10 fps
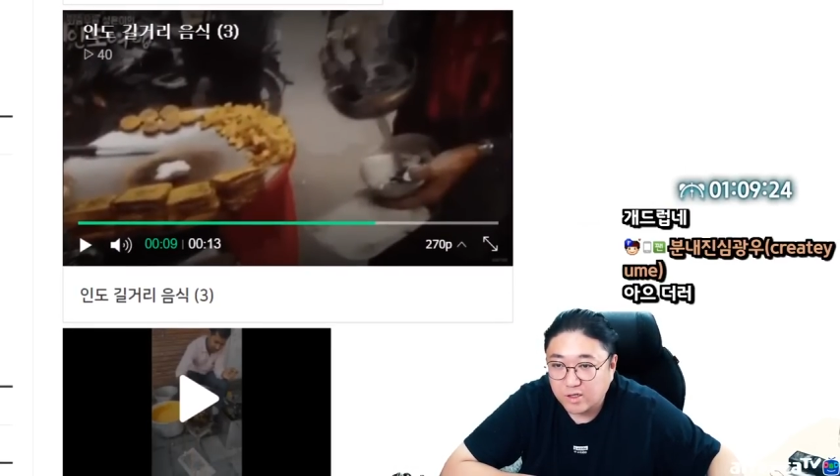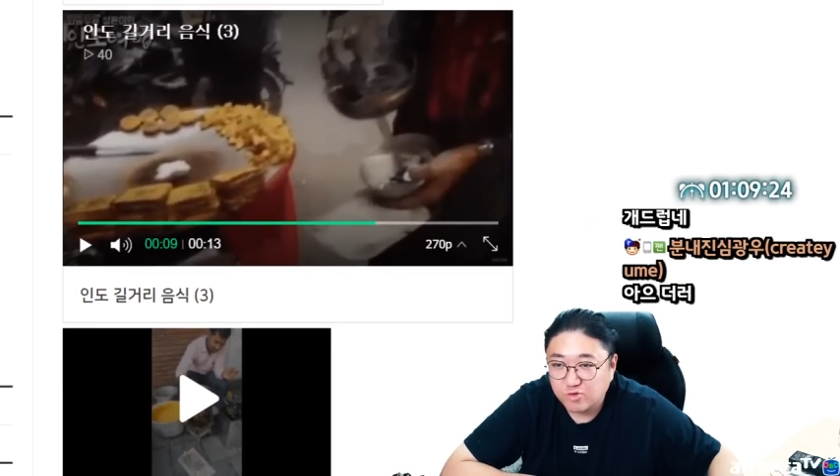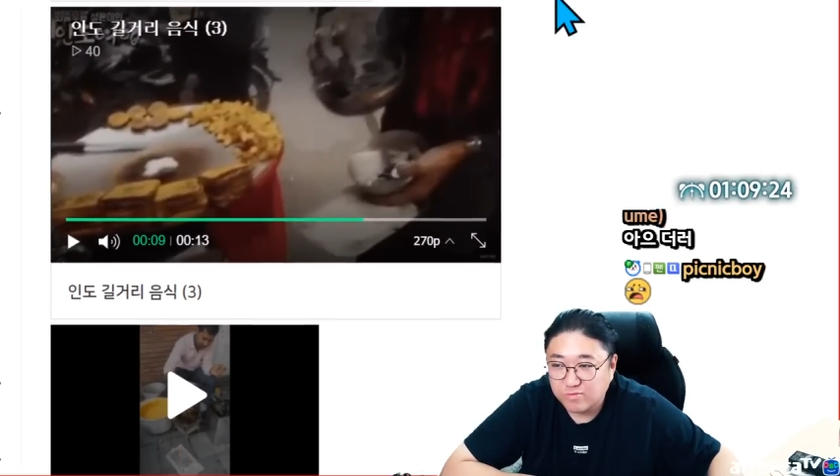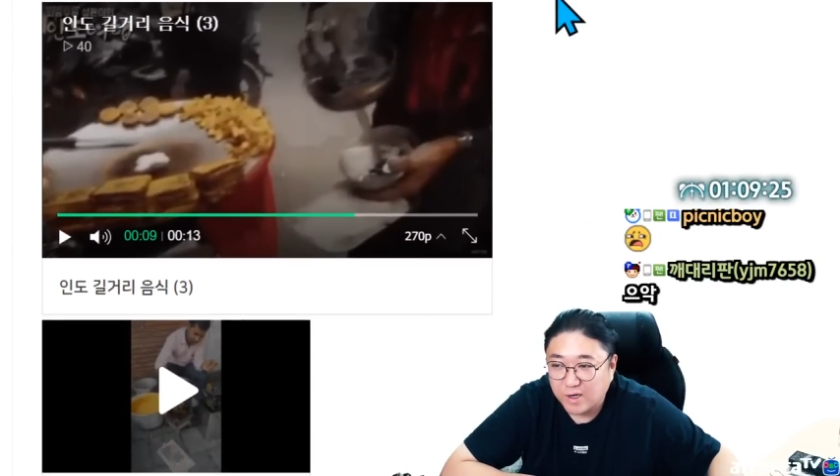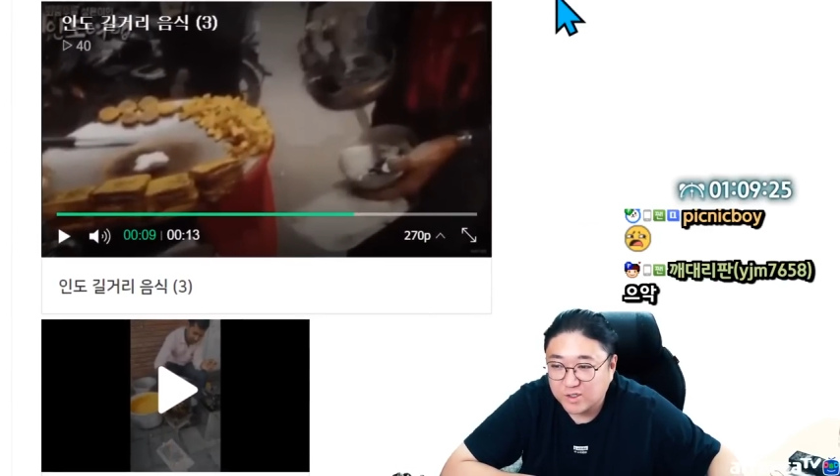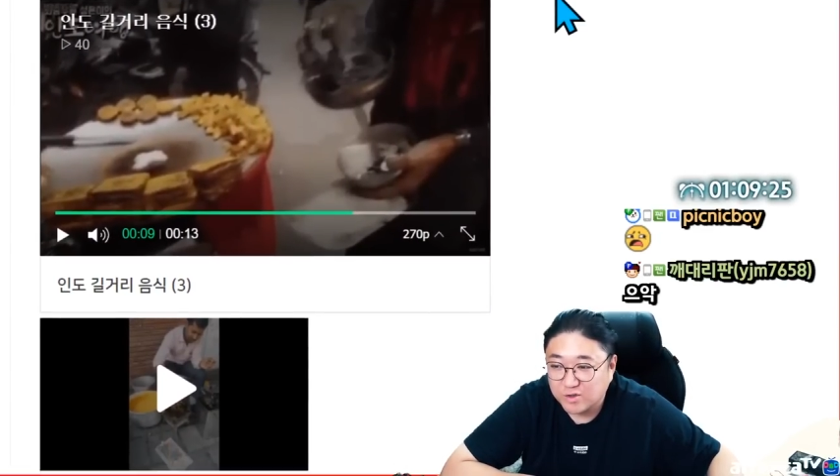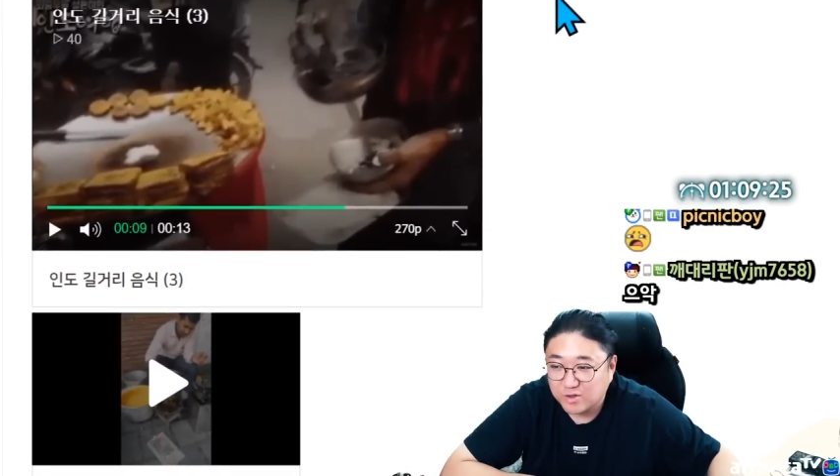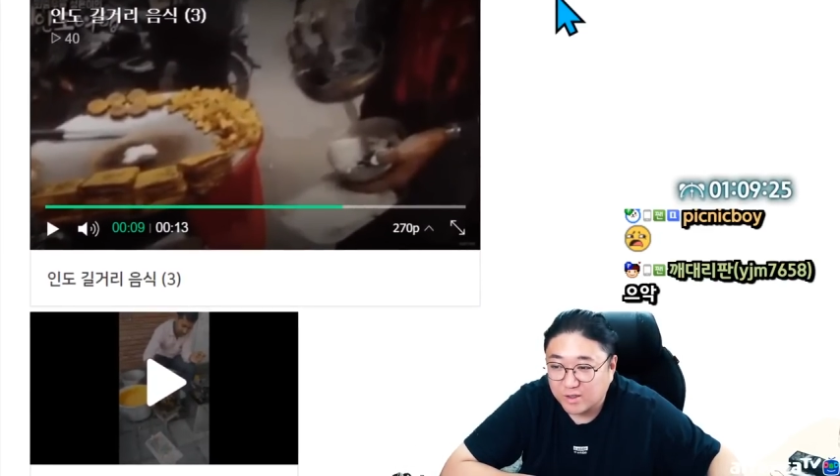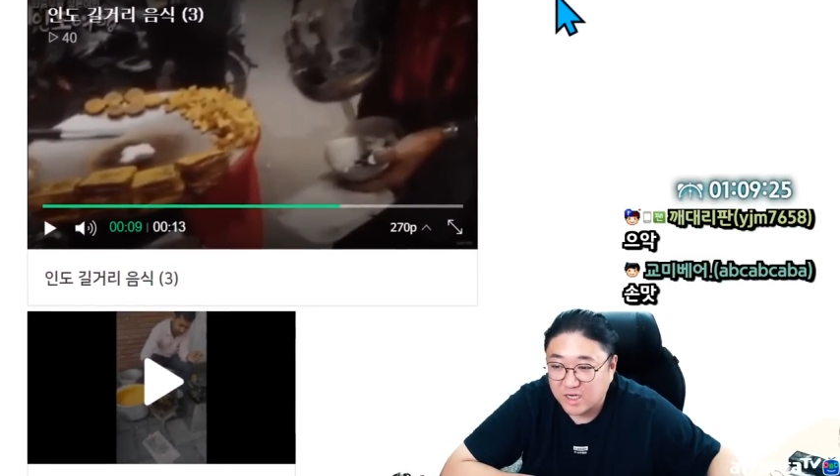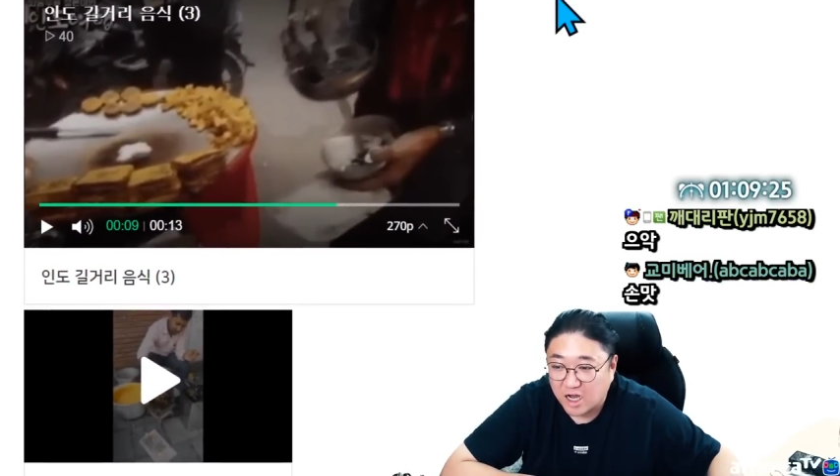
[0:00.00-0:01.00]
생수
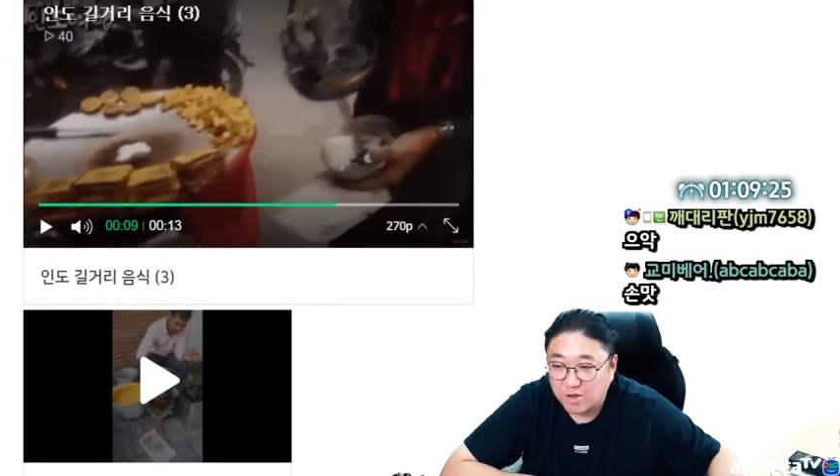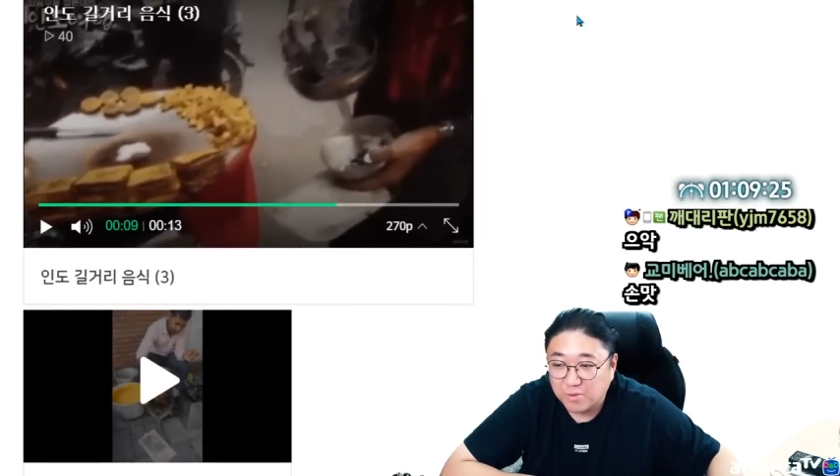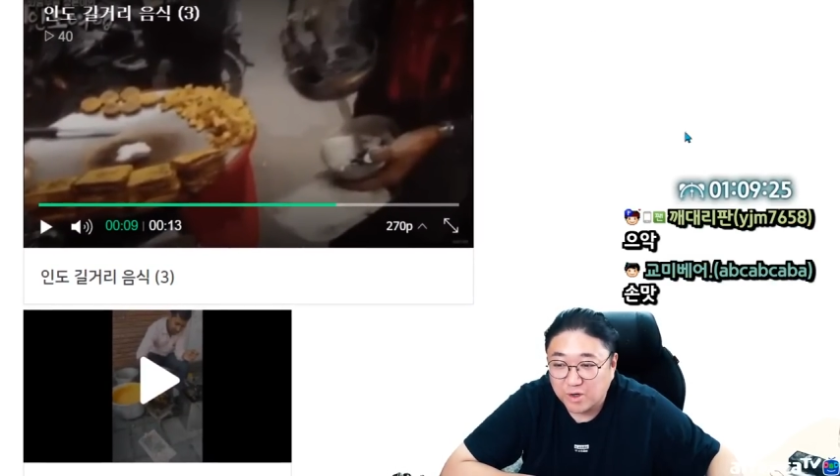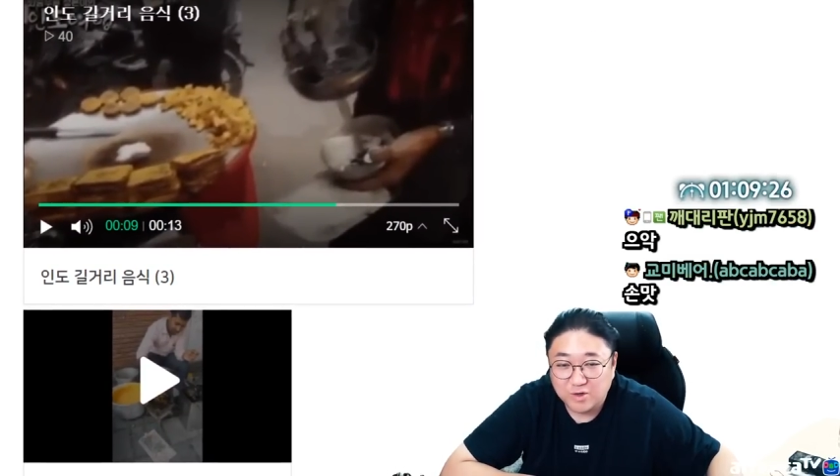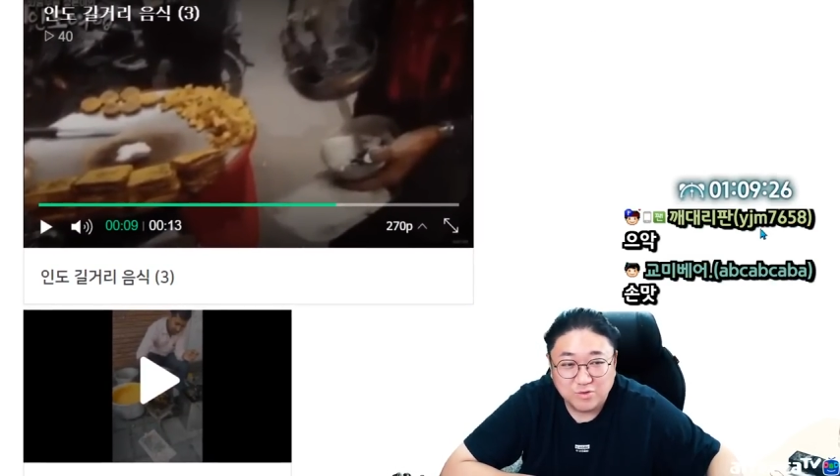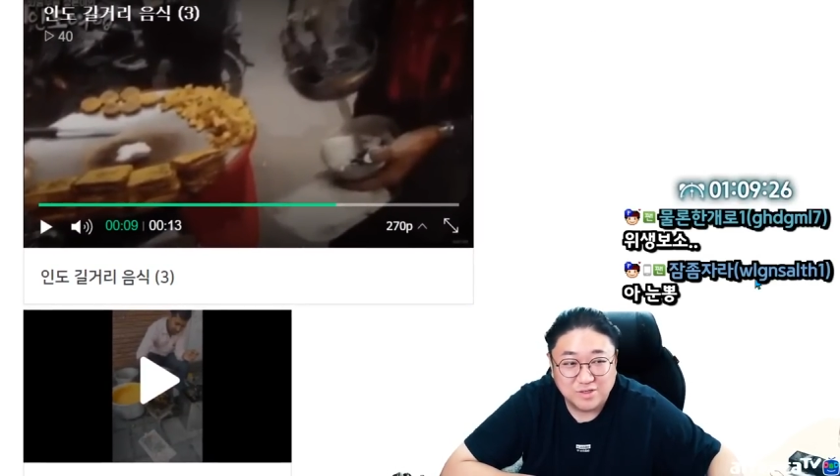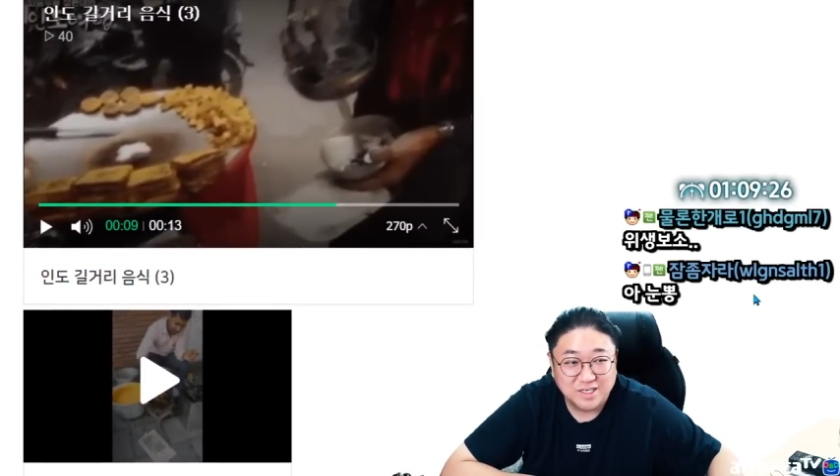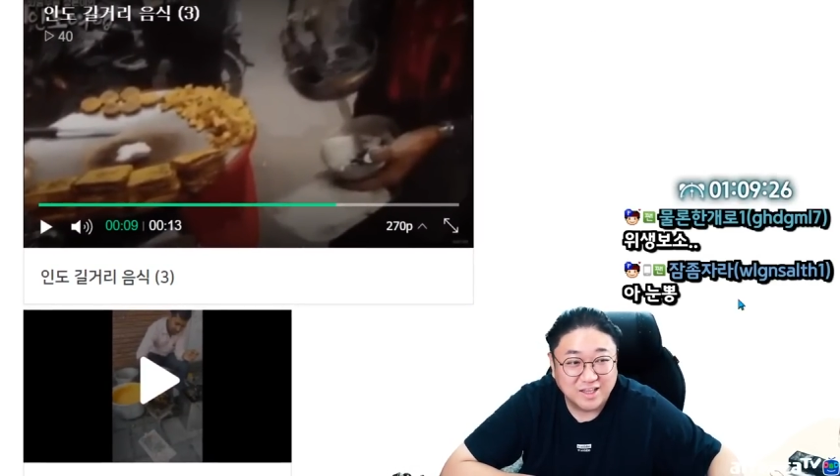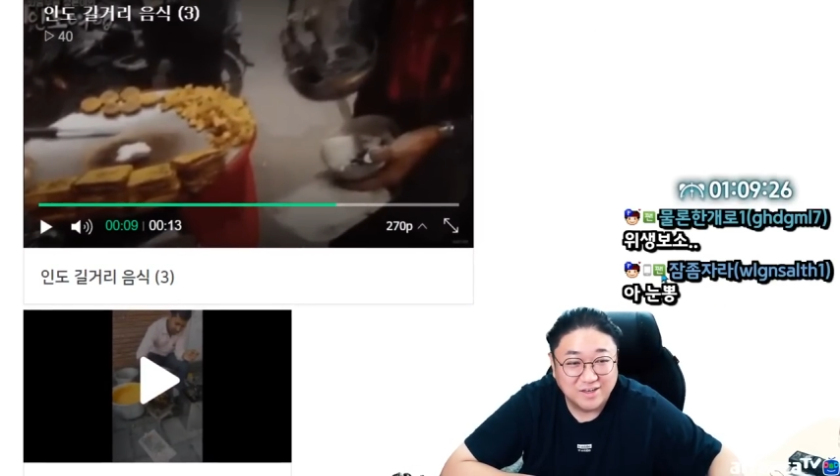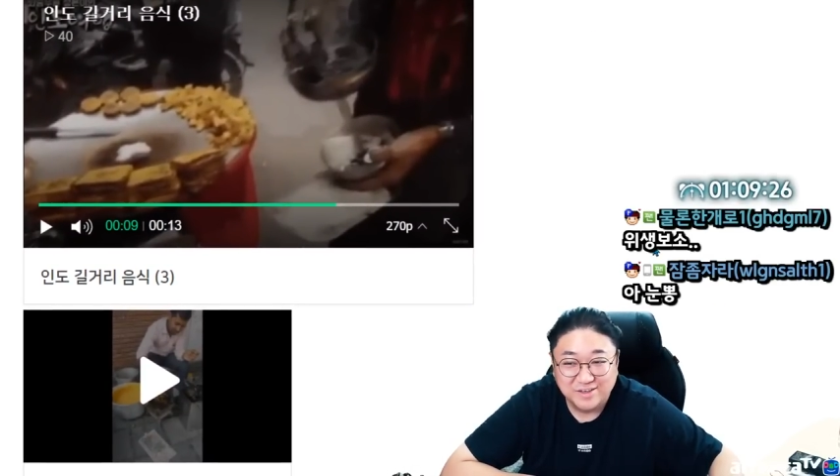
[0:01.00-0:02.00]
마셨는데 장염 걸리고
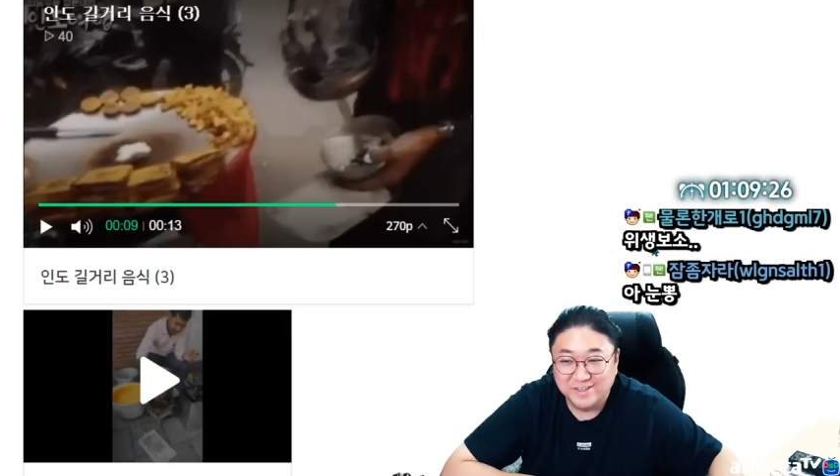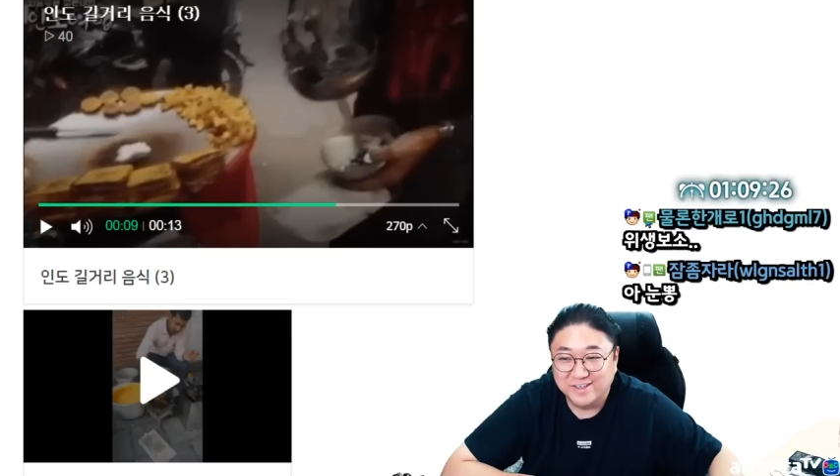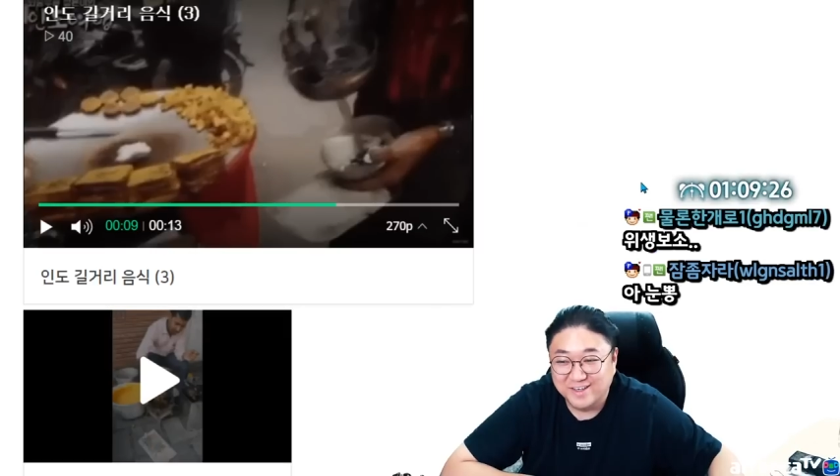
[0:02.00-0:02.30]
그러잖아요